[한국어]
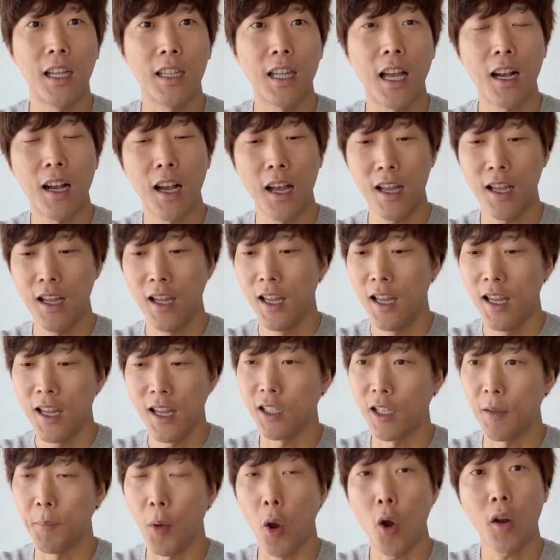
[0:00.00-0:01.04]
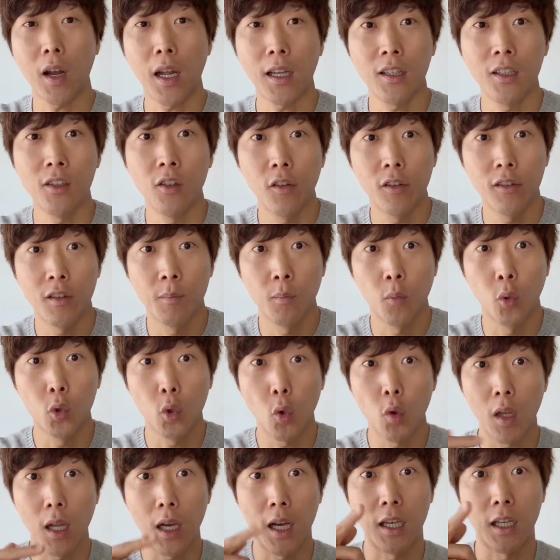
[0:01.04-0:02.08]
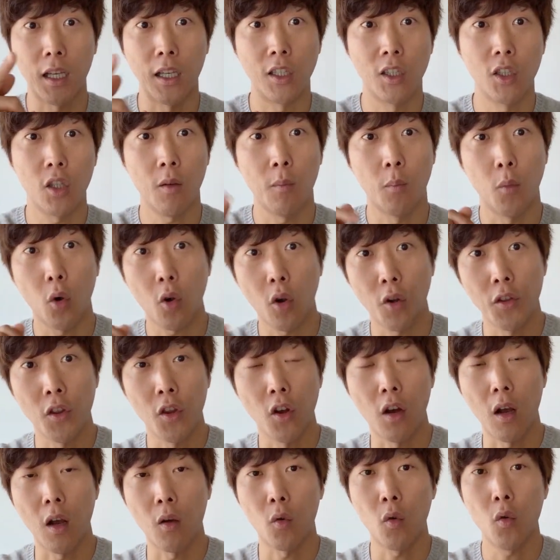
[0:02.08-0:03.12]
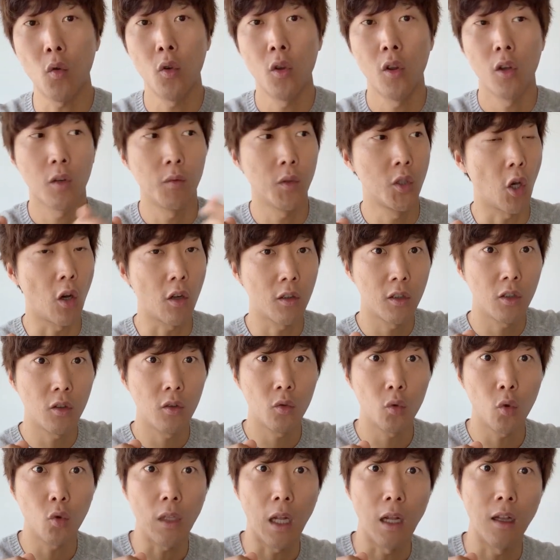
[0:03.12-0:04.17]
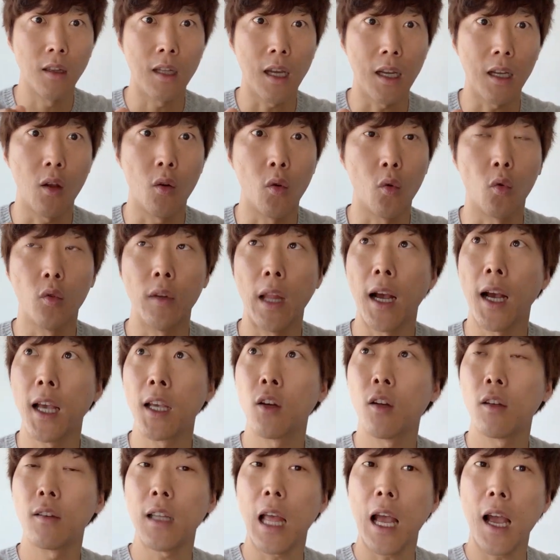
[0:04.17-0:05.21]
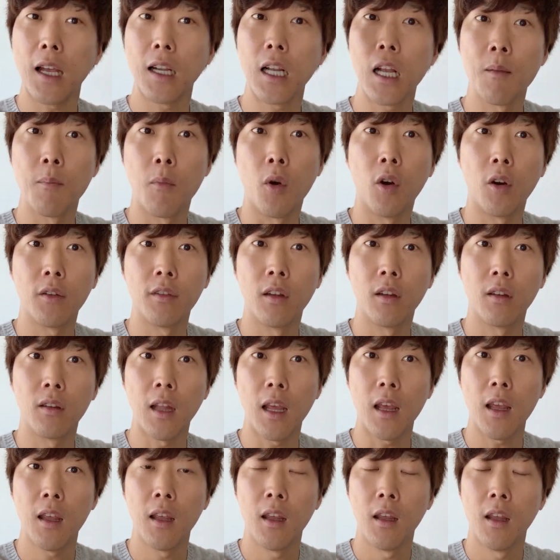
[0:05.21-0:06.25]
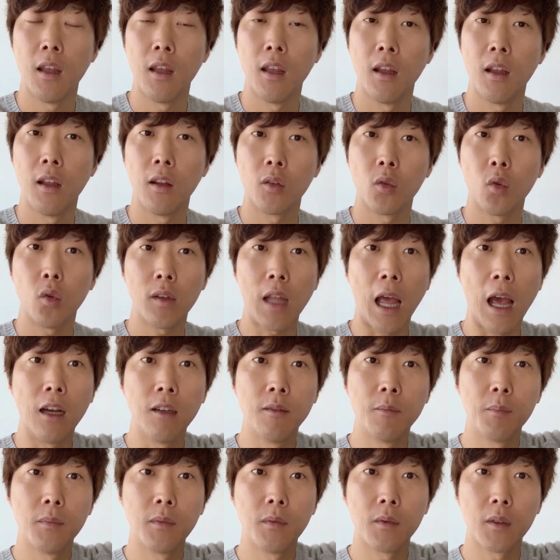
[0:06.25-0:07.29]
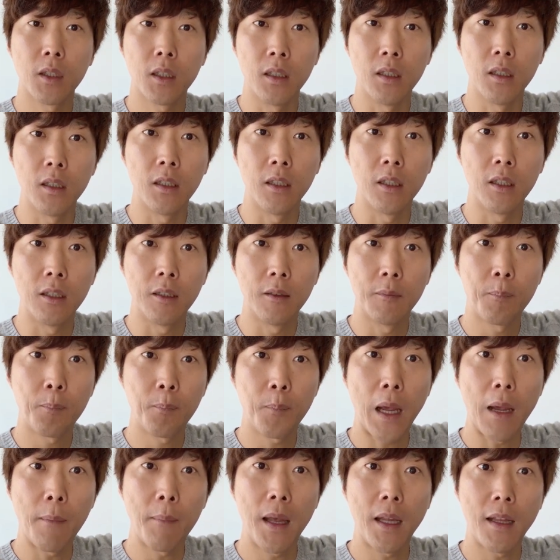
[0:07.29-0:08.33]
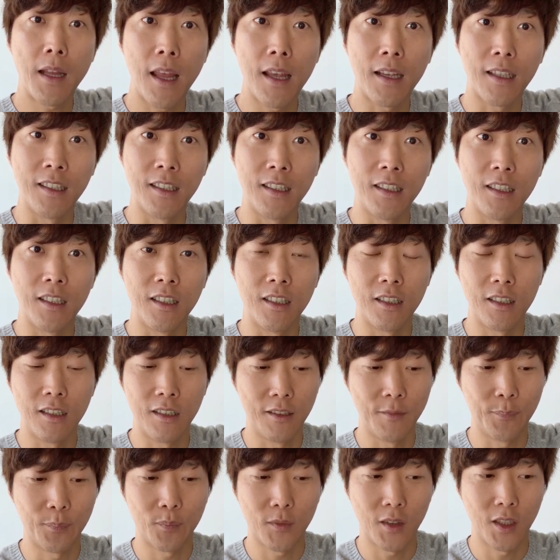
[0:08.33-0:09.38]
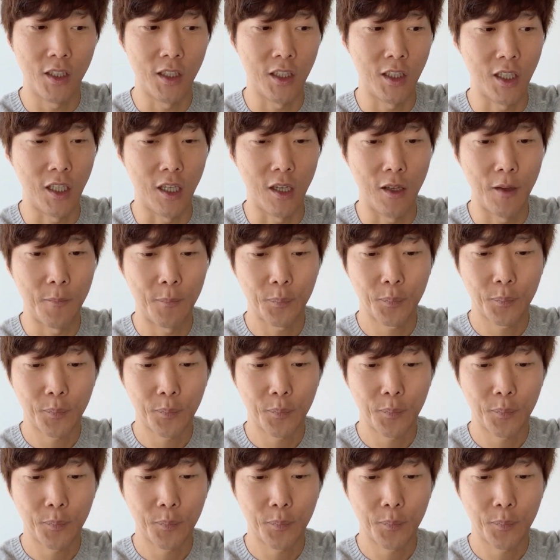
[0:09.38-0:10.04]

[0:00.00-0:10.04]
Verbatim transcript: 가다가 벽 같은 거 있으면 못 올라가겠죠 못 건너가고 그 적들은 또 날 따라오고 내가 이걸 딱 하나 먹었을 때 또 다음 그 팽맨의 그 이제